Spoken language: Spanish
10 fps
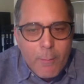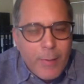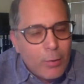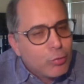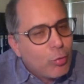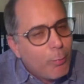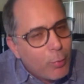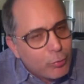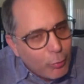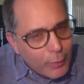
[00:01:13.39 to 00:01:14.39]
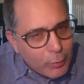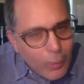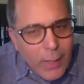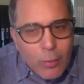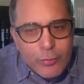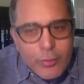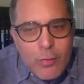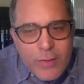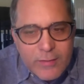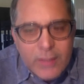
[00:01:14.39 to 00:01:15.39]
Pero por sobre todas las cosas
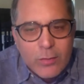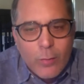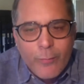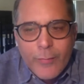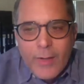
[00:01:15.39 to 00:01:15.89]
yo insisto